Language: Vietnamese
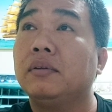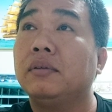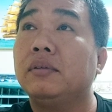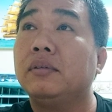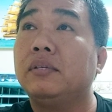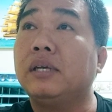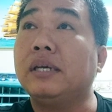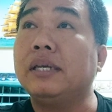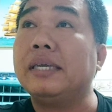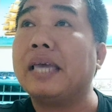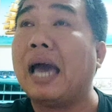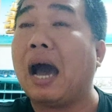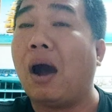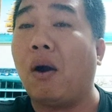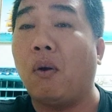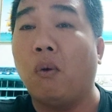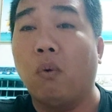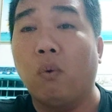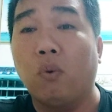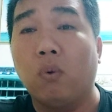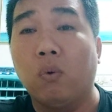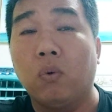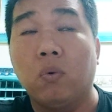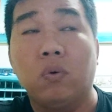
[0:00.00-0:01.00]
chiếc
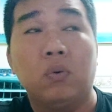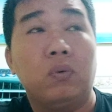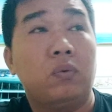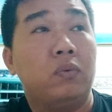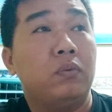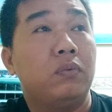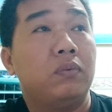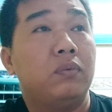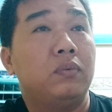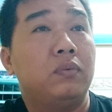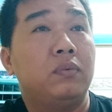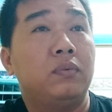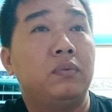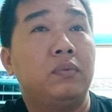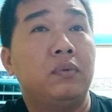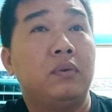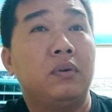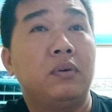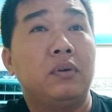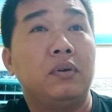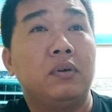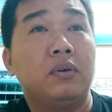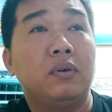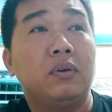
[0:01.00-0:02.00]
dầu
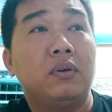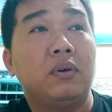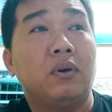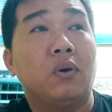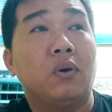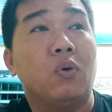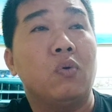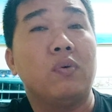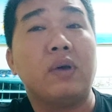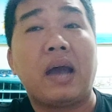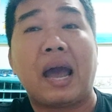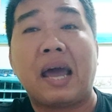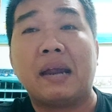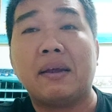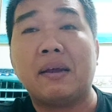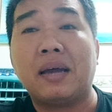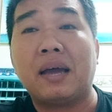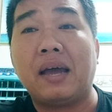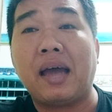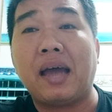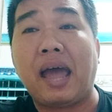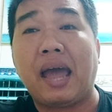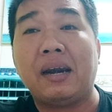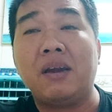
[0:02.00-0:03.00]
uống
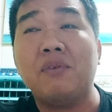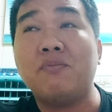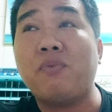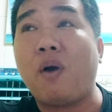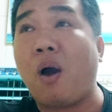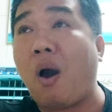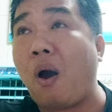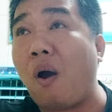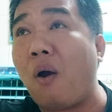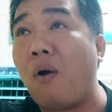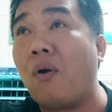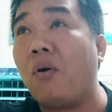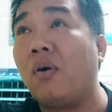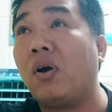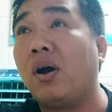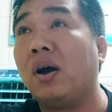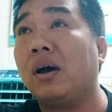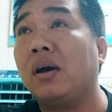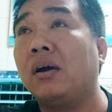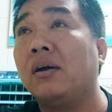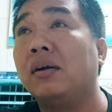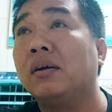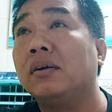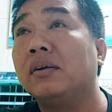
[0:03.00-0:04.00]
à, ăn lương
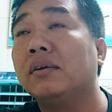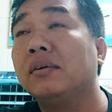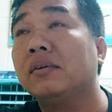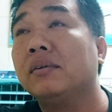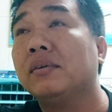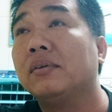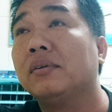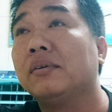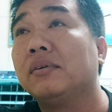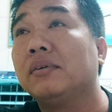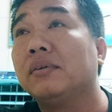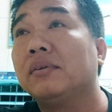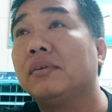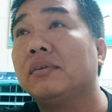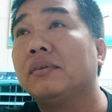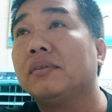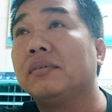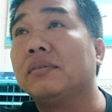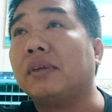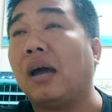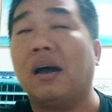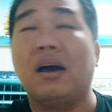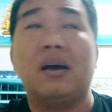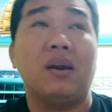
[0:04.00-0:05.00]
pho
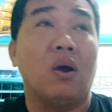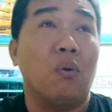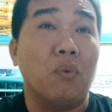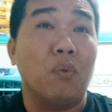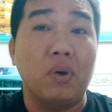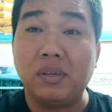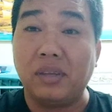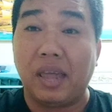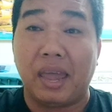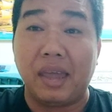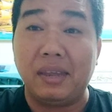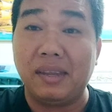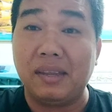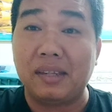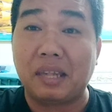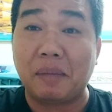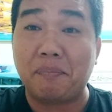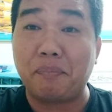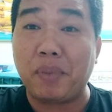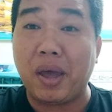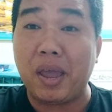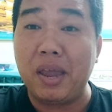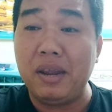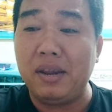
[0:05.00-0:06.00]
trời ơi đủ cái chuyện cho
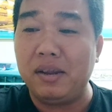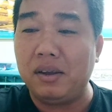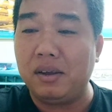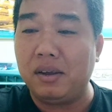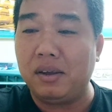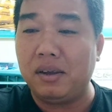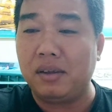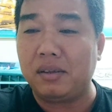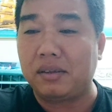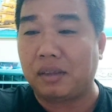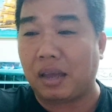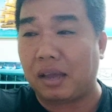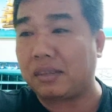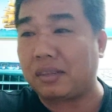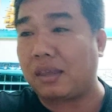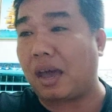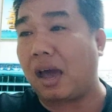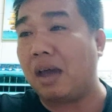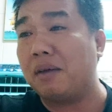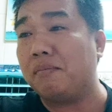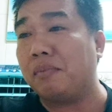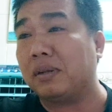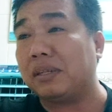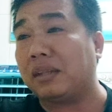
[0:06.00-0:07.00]
tích bi nữa trời
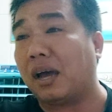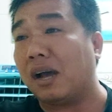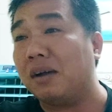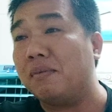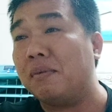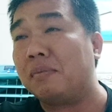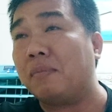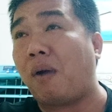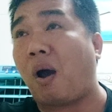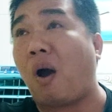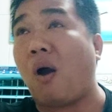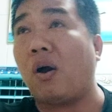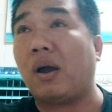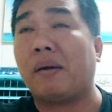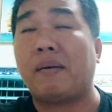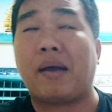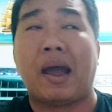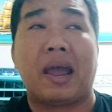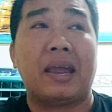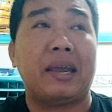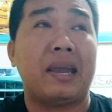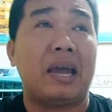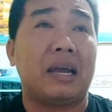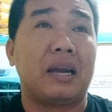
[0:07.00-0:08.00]
trời mình tự mình mò
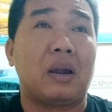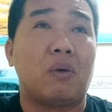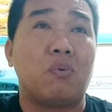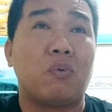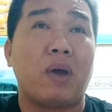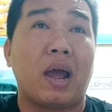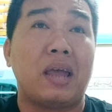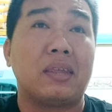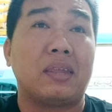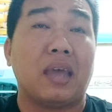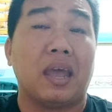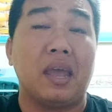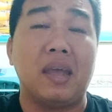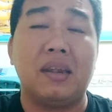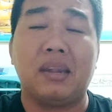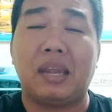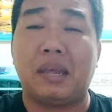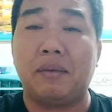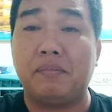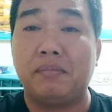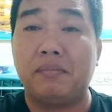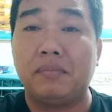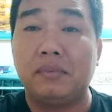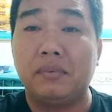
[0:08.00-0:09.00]
ngoài ra đâu có ai chỉ
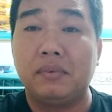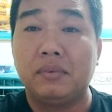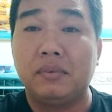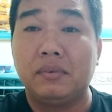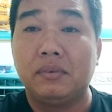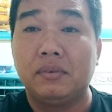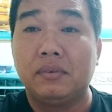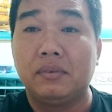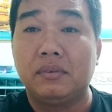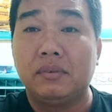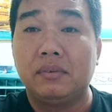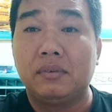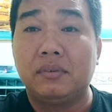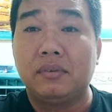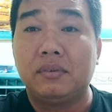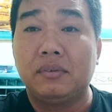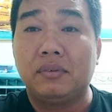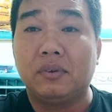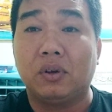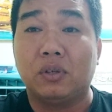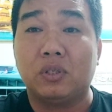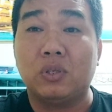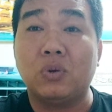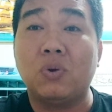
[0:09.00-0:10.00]
anh em
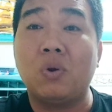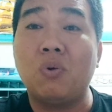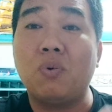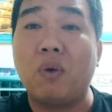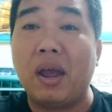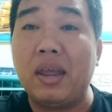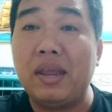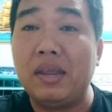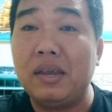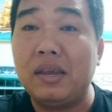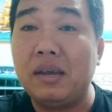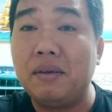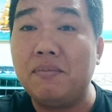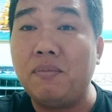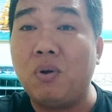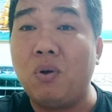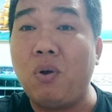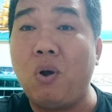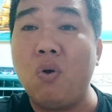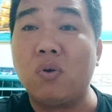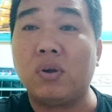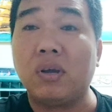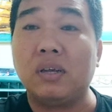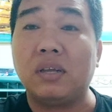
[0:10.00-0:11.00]
rồi xuống nó quay
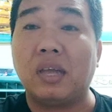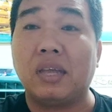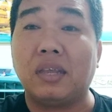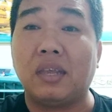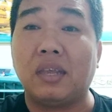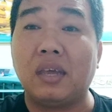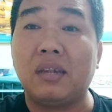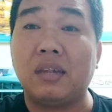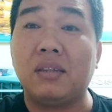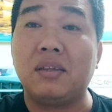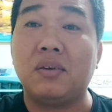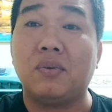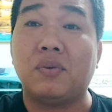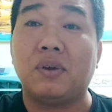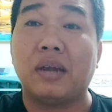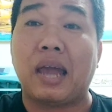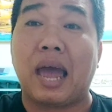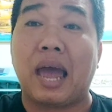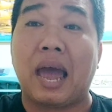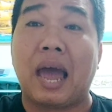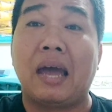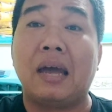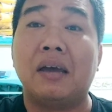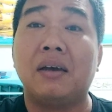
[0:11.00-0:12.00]
mua thuốc cái gì chích vô con
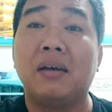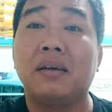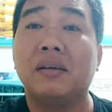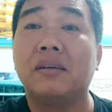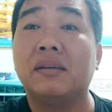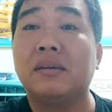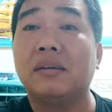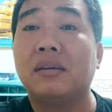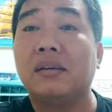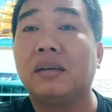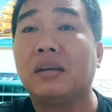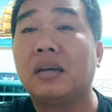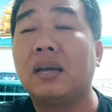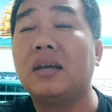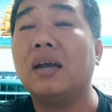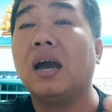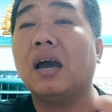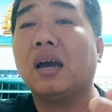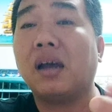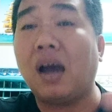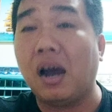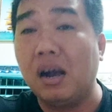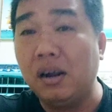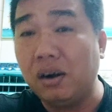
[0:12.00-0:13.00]
gà cái
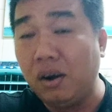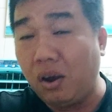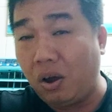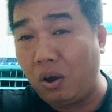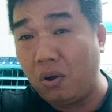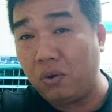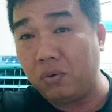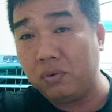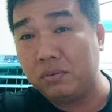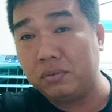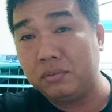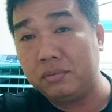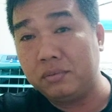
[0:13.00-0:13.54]
ngực hư luôn